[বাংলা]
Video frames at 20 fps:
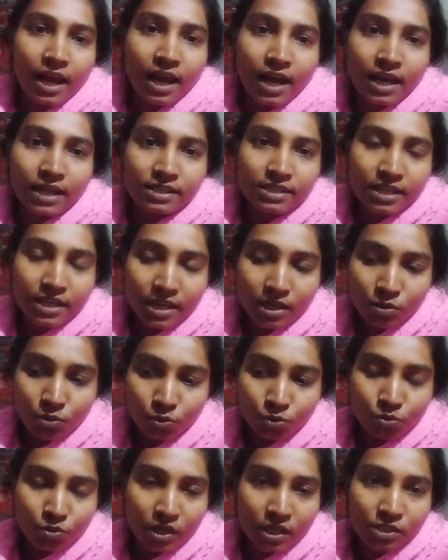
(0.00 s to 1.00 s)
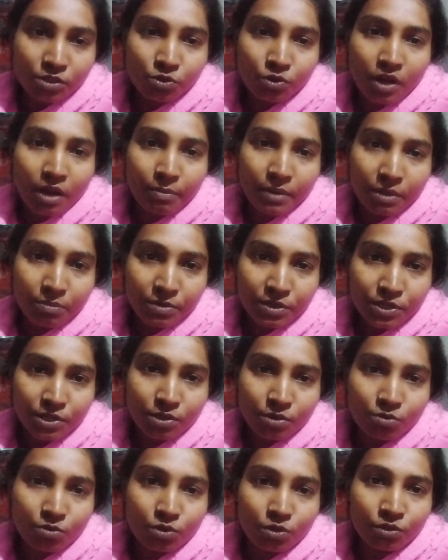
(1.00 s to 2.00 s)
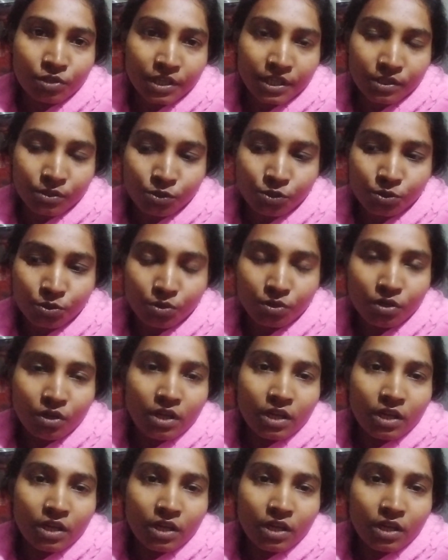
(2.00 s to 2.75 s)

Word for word: আর যারা নতুন আছো আমার ভিডিওগুলো দেখছো